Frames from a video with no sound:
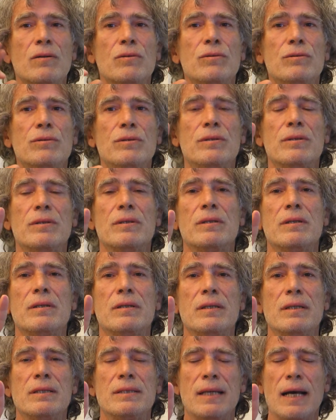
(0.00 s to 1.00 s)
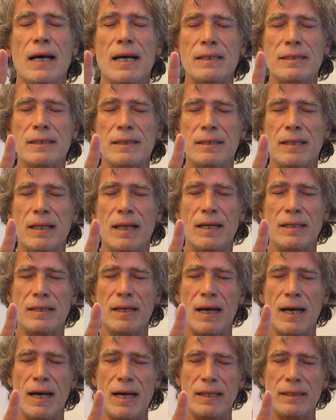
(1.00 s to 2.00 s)
gut, das heißt, ich
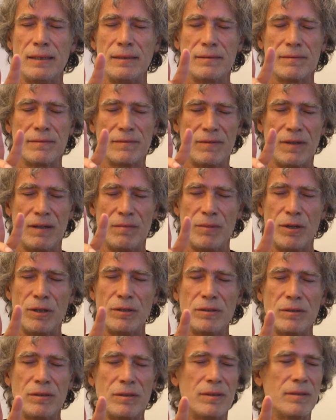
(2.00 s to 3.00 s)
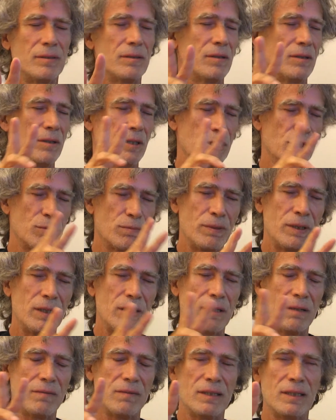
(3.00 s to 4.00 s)
lade ein, wer möchte oder
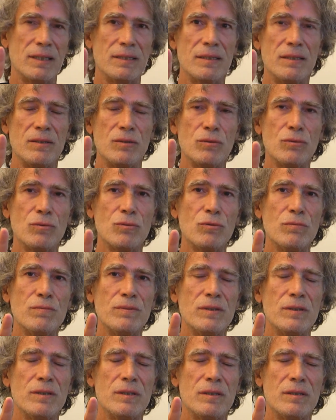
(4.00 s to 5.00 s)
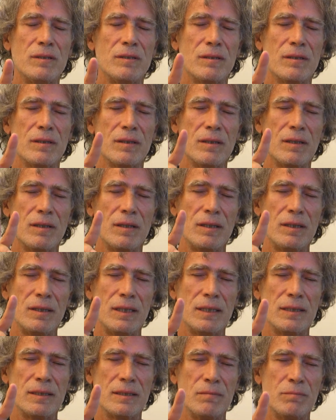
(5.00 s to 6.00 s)
später, wenn das in YouTube sieht,
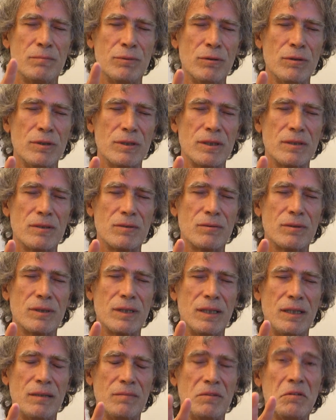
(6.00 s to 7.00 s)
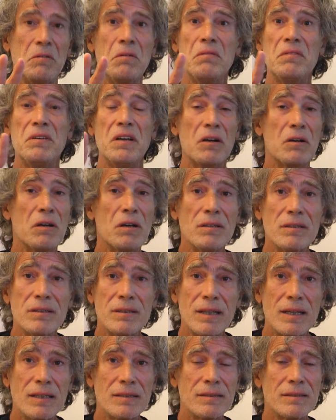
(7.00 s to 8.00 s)
jetzt Impulse zu geben. Wir
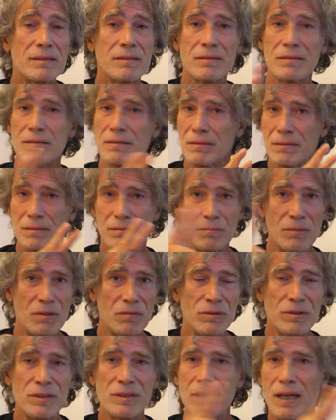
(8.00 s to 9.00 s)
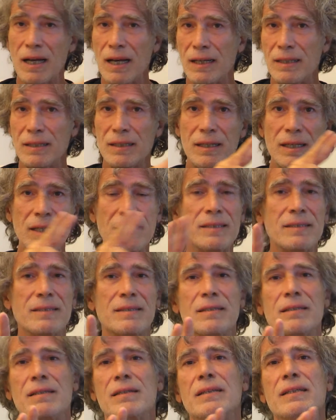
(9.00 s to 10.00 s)
können das. Bewusstsein
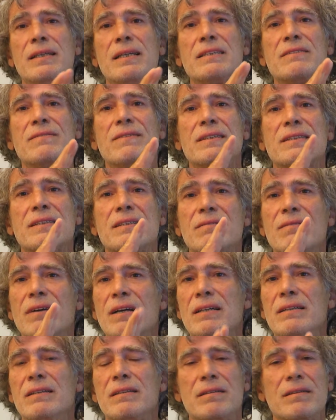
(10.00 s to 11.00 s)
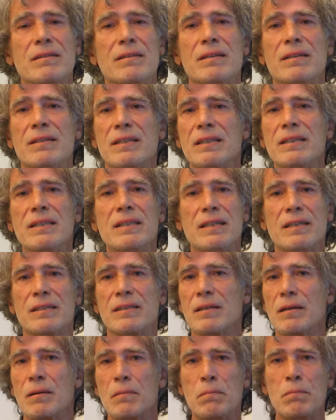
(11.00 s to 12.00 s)
ist das, was die Welt regiert.
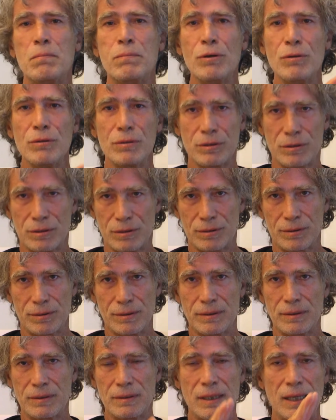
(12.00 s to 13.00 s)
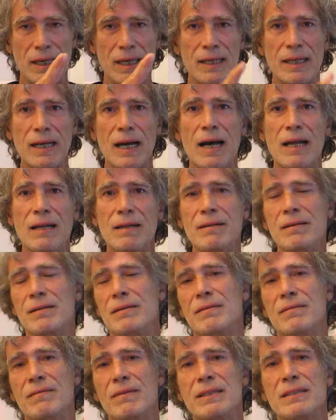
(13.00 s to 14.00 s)
Punkt. Egal,
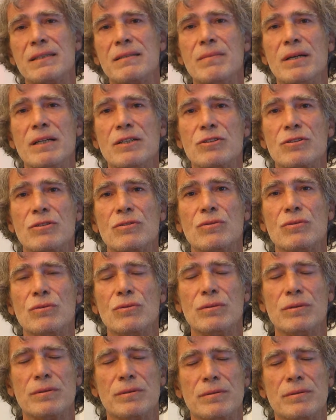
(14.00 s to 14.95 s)
was die Menschen tun.